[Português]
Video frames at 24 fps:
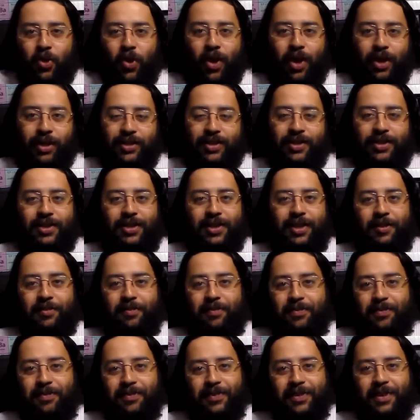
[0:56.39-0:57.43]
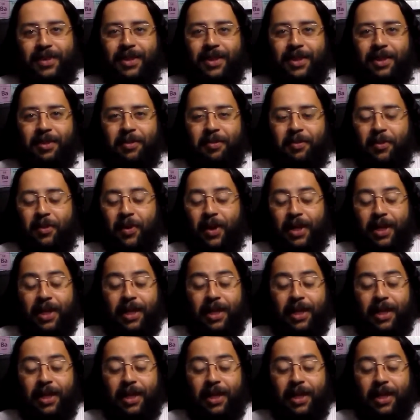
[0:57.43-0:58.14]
Nossa! Viu?